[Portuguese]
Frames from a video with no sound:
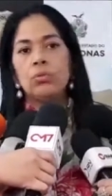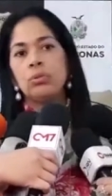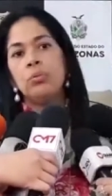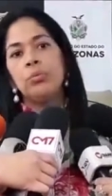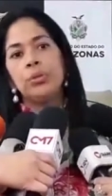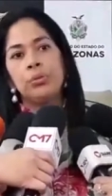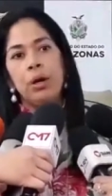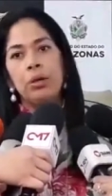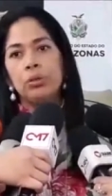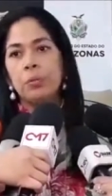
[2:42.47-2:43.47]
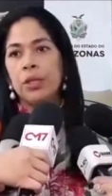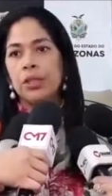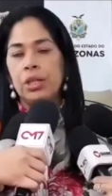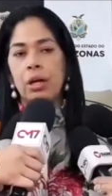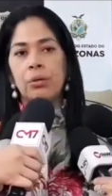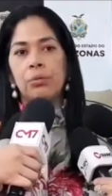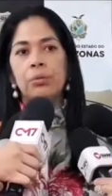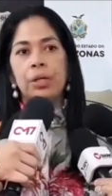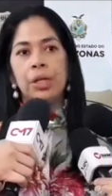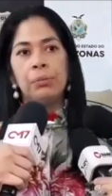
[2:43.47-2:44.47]
com som muito alto,
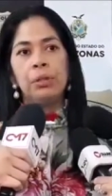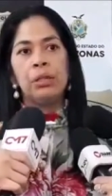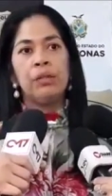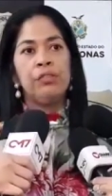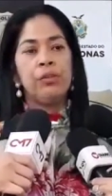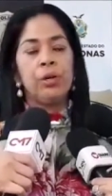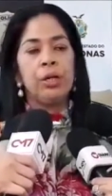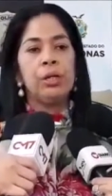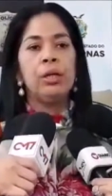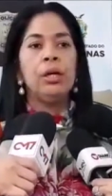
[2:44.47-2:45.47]
praticaram o crime, que foi